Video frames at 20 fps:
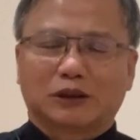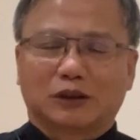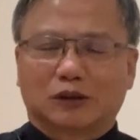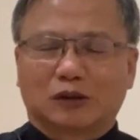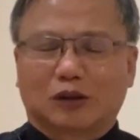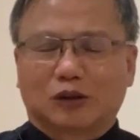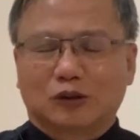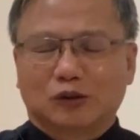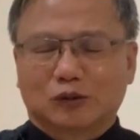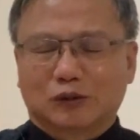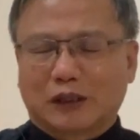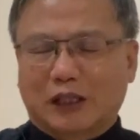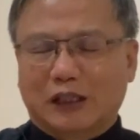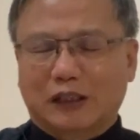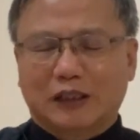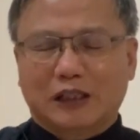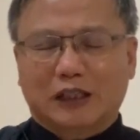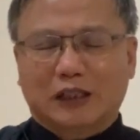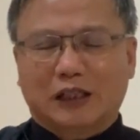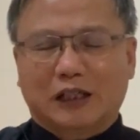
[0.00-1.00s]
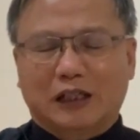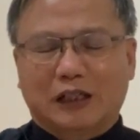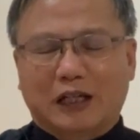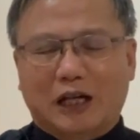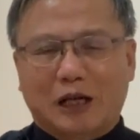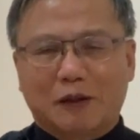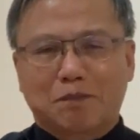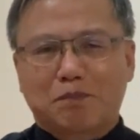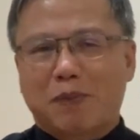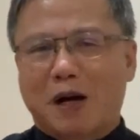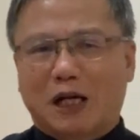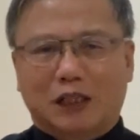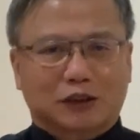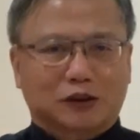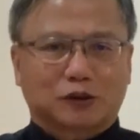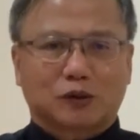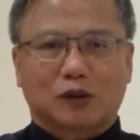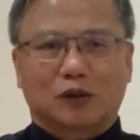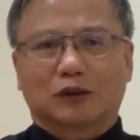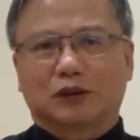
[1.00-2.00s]
一撮犹太人啊，爱拍
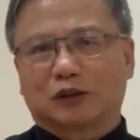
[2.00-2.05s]
大